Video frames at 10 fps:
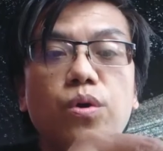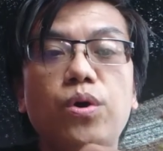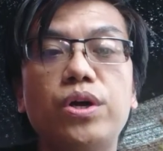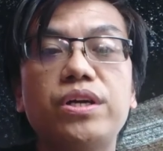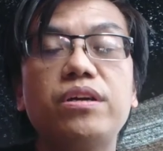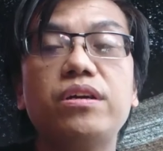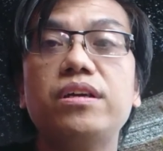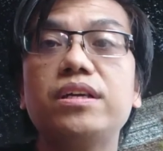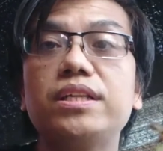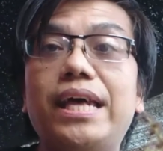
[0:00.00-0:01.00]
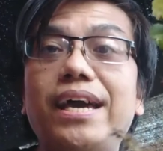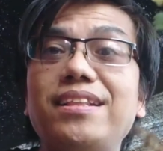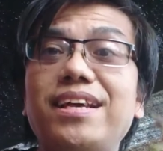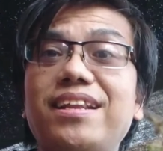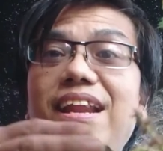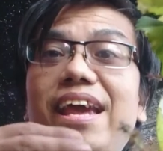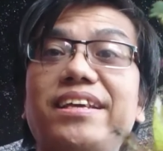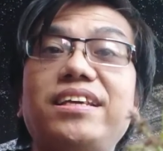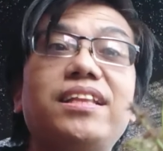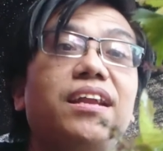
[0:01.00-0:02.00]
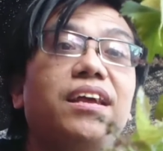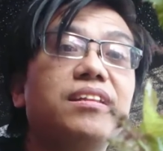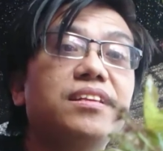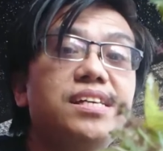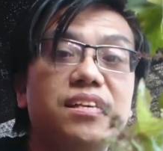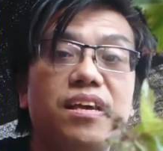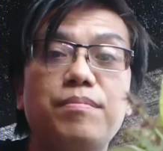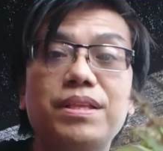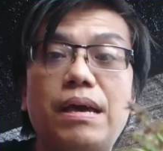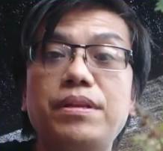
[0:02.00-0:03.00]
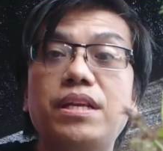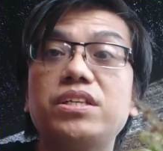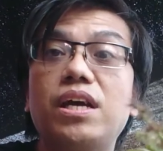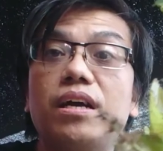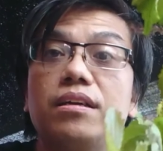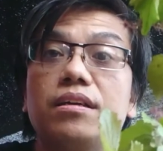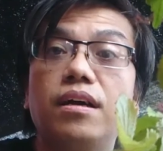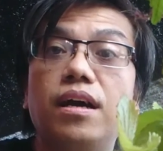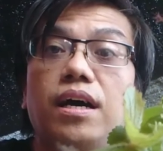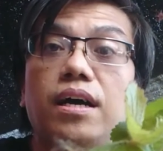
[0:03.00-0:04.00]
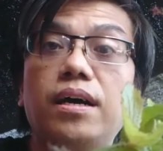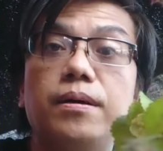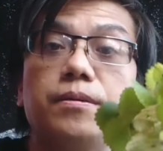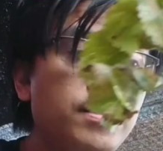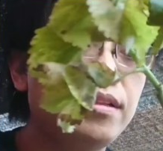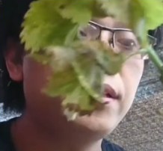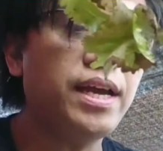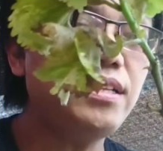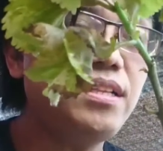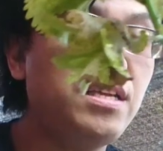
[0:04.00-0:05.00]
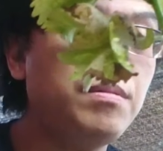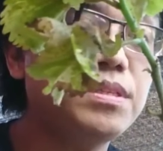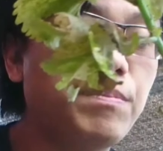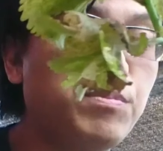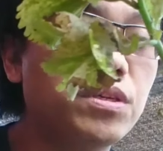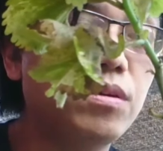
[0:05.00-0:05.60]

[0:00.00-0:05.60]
or dahil naglelegi na rin kasi madami na siyang uh, dried leaves tapos